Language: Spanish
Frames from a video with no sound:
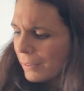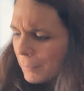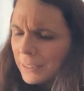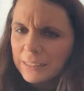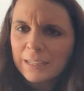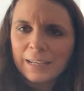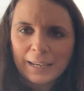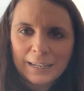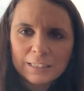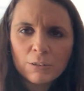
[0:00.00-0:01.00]
Además,
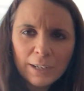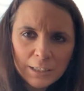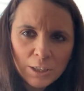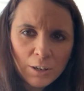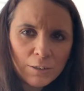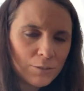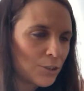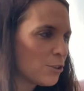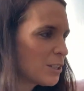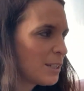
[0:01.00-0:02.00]
en esta ocasión,
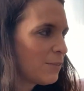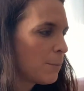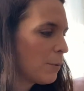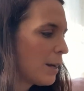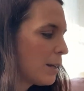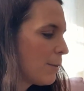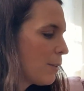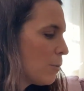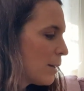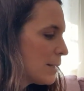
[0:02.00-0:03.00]
yo no sé si fue por la
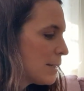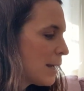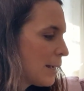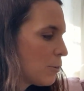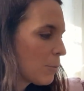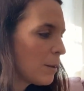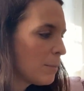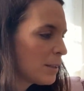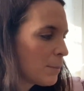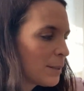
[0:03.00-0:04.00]
nevada o lo que sea, que
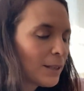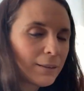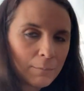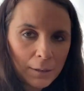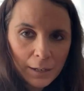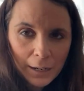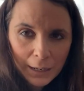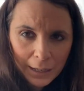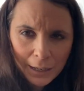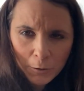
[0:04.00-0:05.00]
normalmente me tarda en venir a la
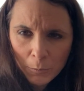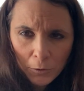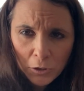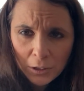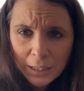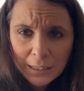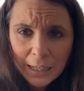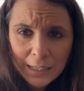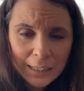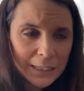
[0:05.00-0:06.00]
caja como dos o tres
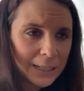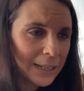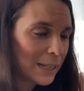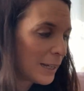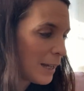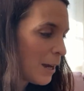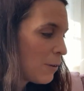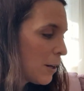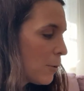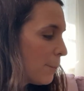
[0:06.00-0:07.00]
días desde que hago
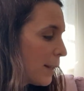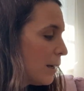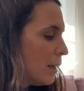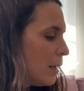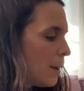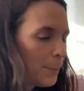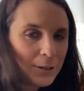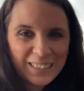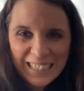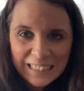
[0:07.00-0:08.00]
la compra,
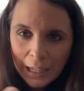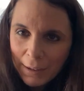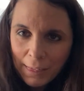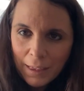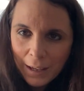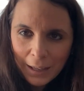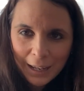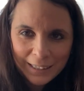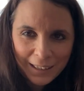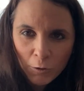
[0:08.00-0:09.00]
pero es que esta vez
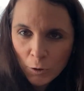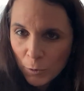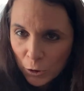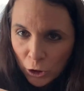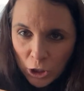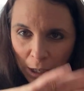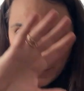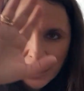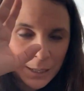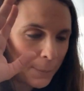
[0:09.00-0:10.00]
ha tardado como dos
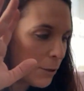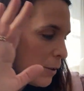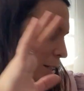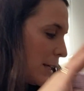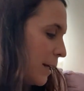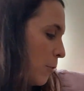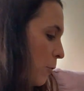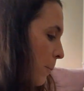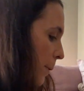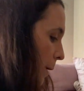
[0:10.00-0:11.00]
semanas y pico desde que lo
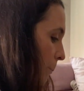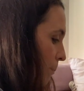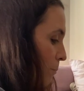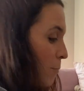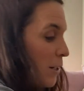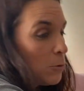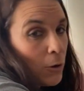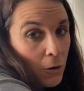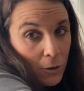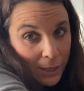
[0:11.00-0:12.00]
compré. Más
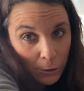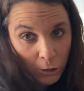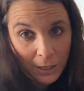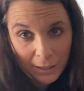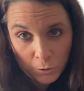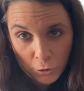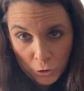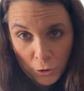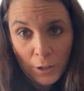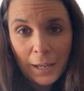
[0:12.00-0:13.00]
luego lo que estoy tardando
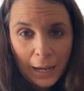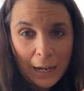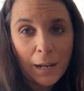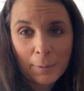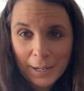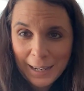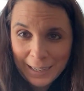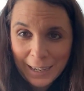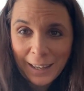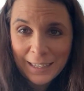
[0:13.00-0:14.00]
yo en abrir la
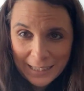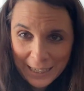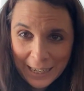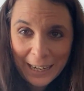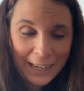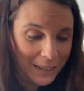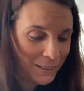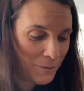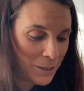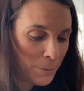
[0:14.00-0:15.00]
caja desde que la he
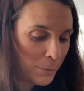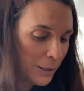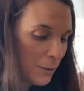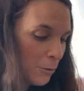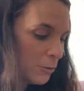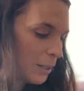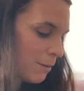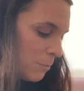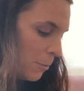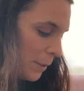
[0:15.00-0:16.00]
recibido porque no
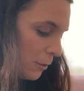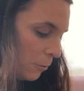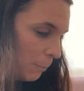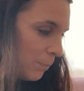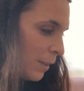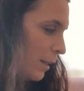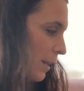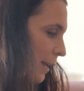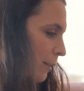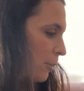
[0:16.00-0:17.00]
encontraba un momento.
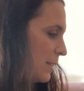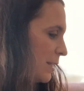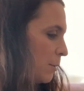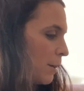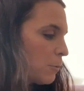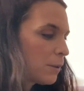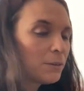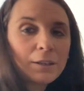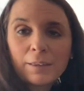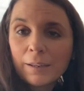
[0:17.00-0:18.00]
Entonces ya no me
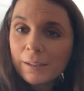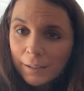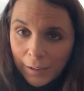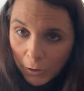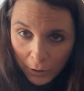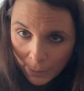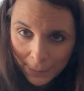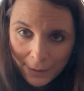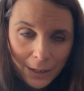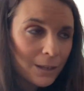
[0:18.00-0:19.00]
acuerdo ni de, ni de lo que
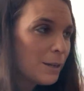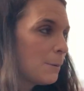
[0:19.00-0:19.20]
pedí.